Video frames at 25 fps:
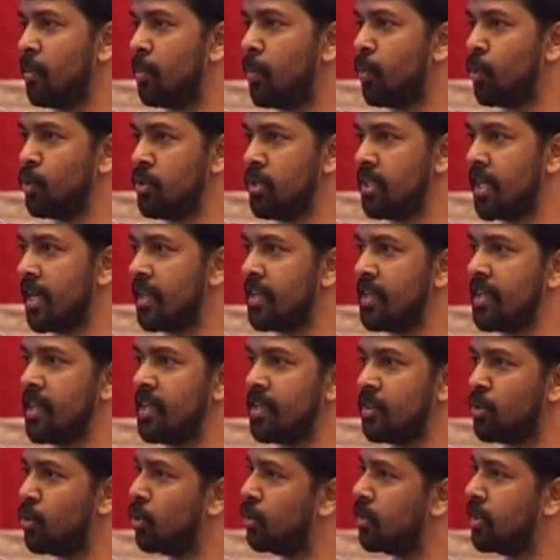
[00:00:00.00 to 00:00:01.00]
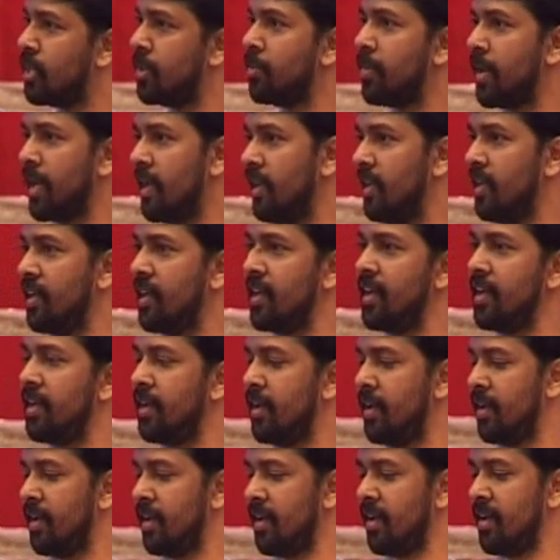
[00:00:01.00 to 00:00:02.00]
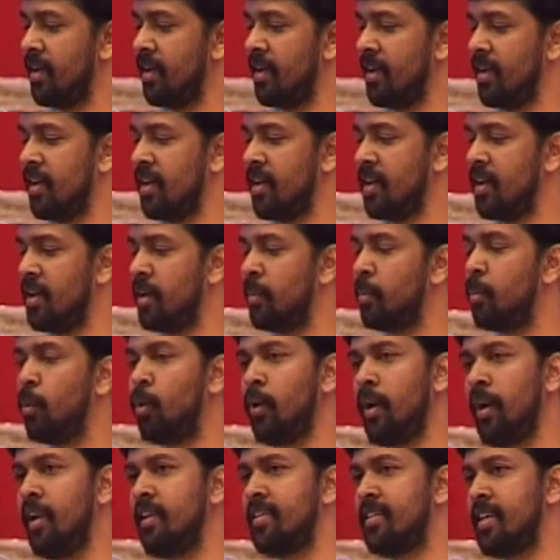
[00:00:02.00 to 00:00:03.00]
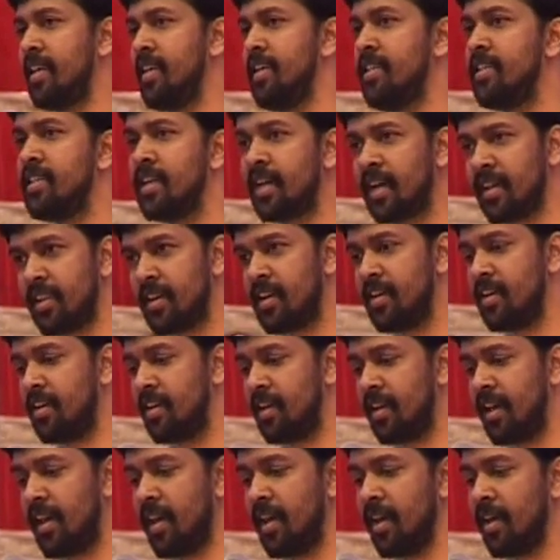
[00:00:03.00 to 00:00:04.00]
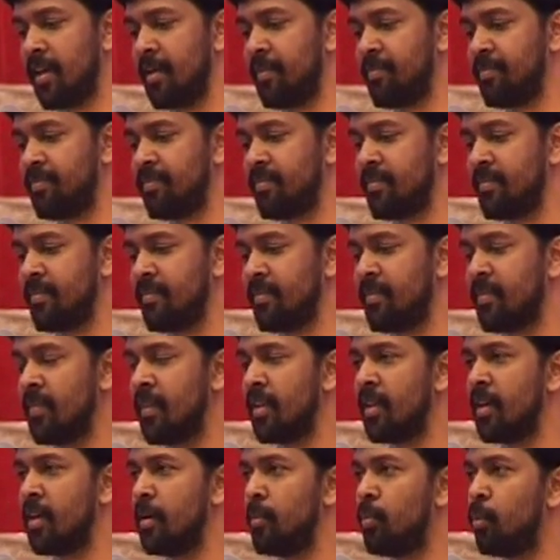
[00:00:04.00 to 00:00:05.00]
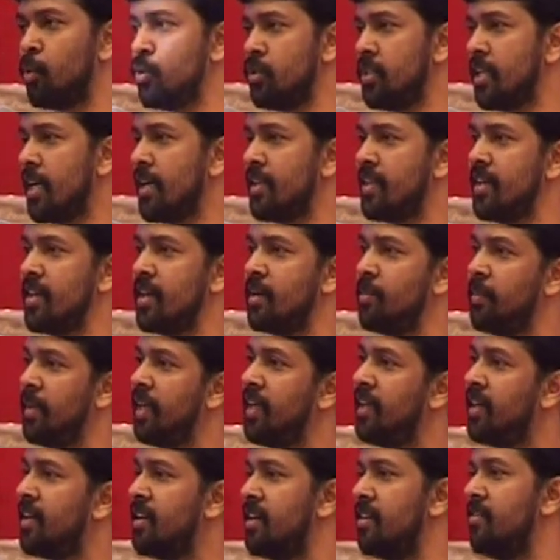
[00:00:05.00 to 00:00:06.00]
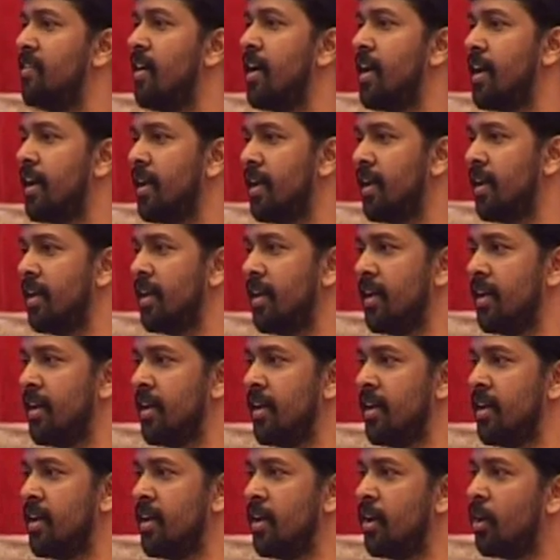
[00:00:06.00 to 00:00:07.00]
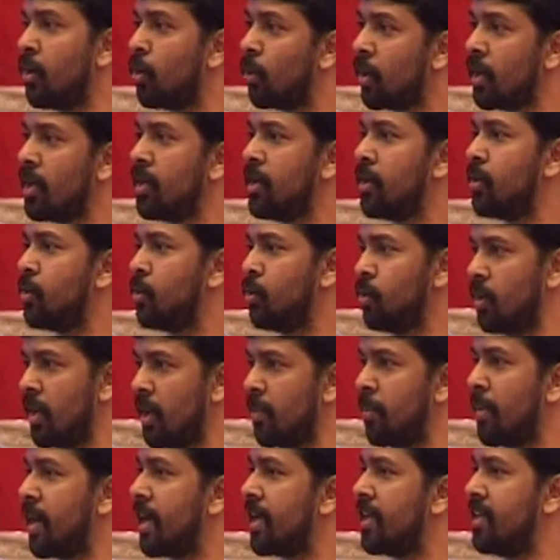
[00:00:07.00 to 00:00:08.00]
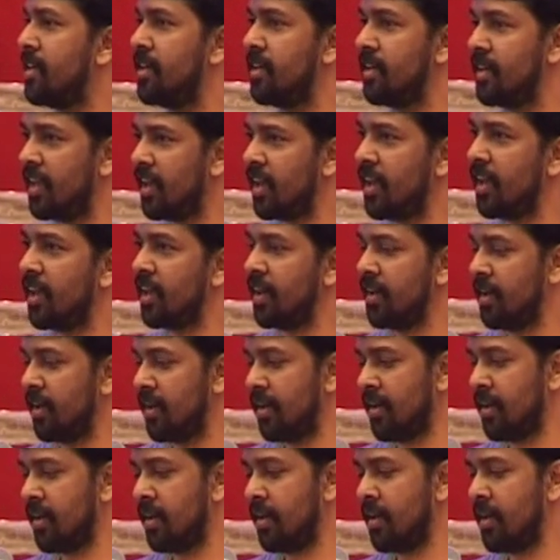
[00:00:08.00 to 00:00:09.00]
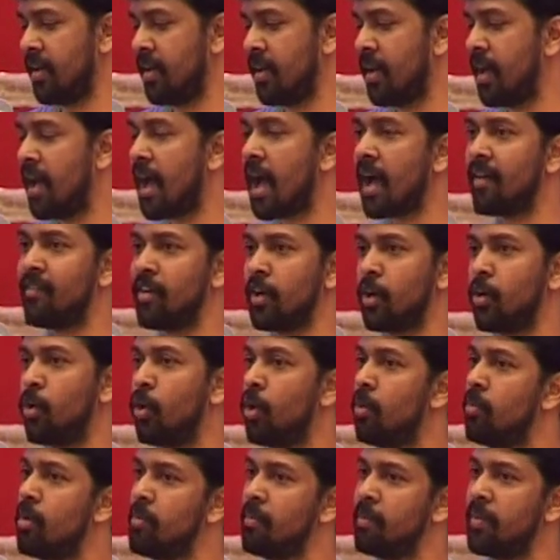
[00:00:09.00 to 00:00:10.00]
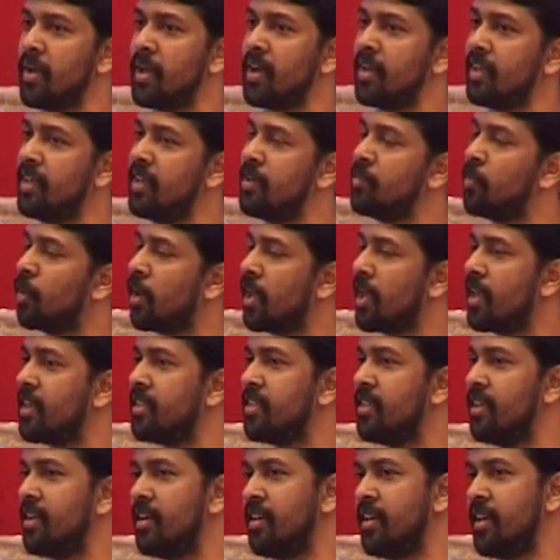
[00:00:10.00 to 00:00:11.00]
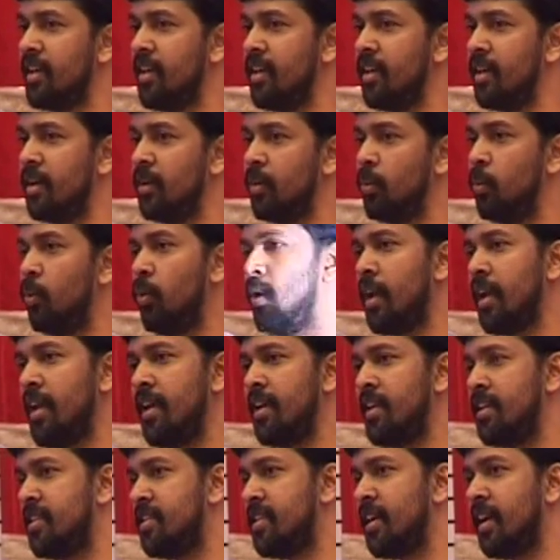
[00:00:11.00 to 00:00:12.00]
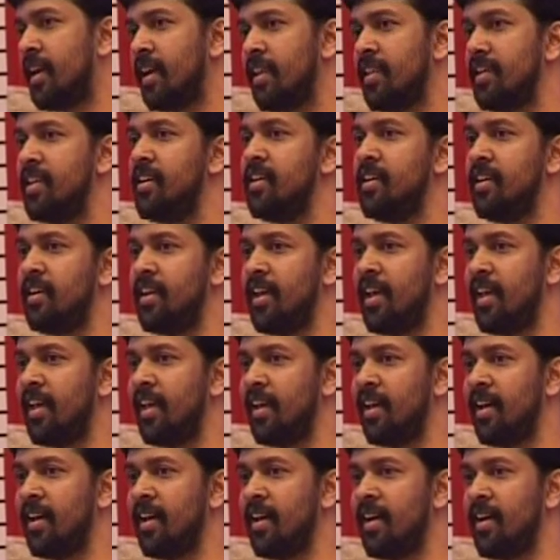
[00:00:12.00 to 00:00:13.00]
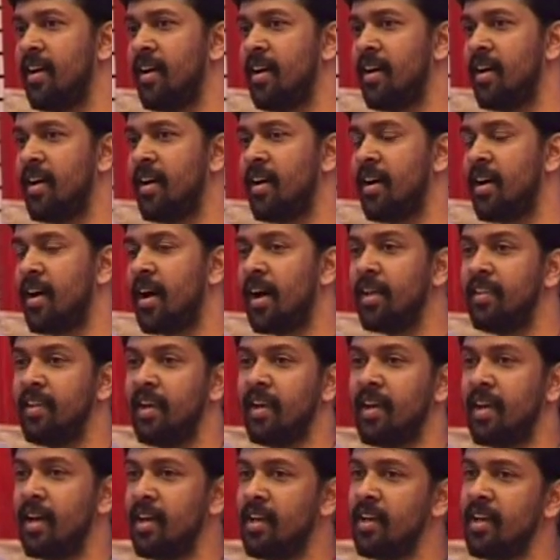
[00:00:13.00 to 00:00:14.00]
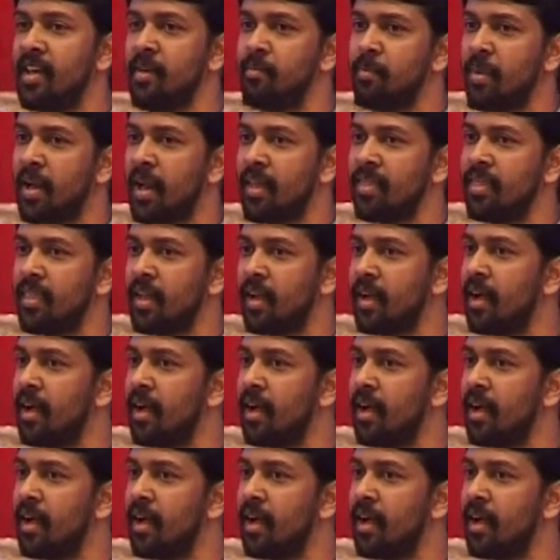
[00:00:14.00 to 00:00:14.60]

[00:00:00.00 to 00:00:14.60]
பொஞ்சாதிய தோத்த பயலுக போரில் செய்ச்ச கதை இருக்கு பொஞ்சாதிய மீட்டுட்டு வார குரங்கு கூட்ட படை இருக்கு அவ கோபம் பெருகி முலைய திருகி ஊறி எரிச்ச கதை இருக்கு அதில் கருகி பறந்த